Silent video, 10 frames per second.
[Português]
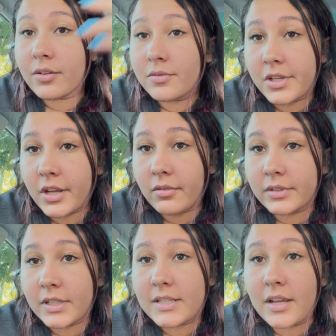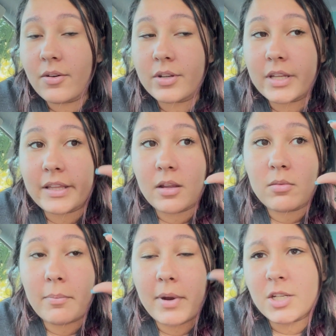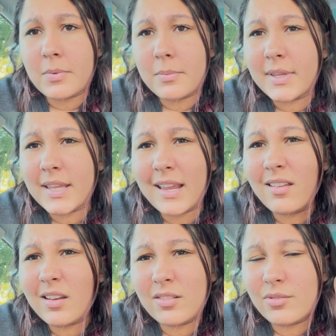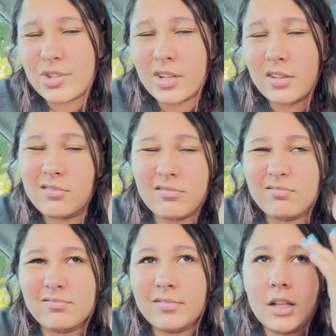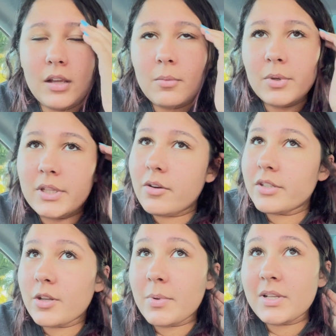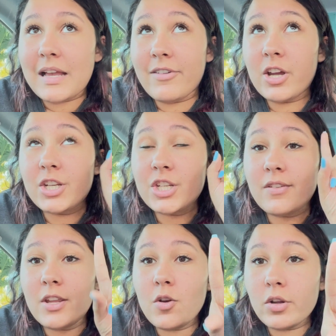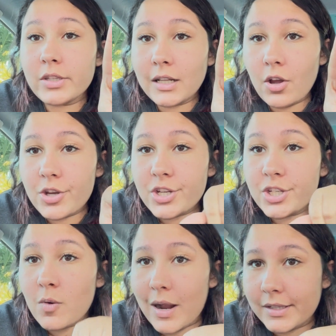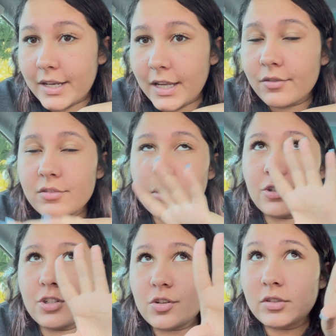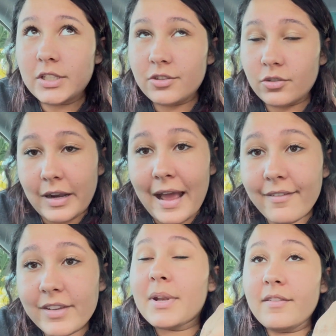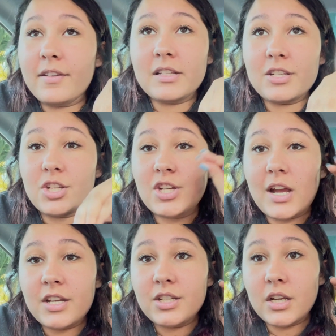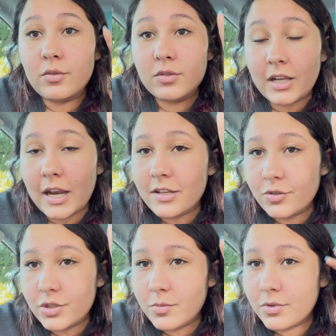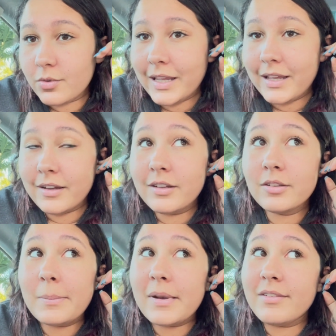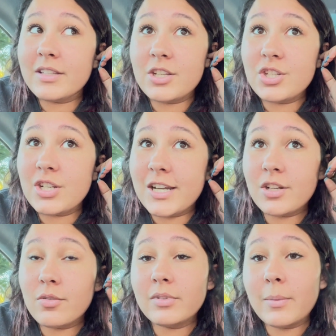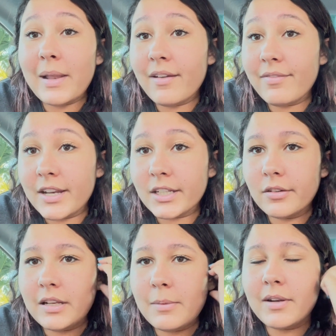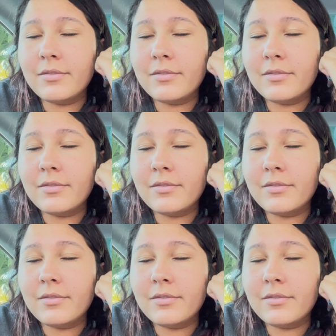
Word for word: não sei o que aconteceu, que tem uma parte bem pequena e não tinha muita coisa que eu precisava. Agora a gente vem em outra loja de quadrinhos, loja de colecionáveis, pra ver se a gente acha os três últimos do Encanto e pra ver se a gente acha algum da Bela Fera que eu falei pra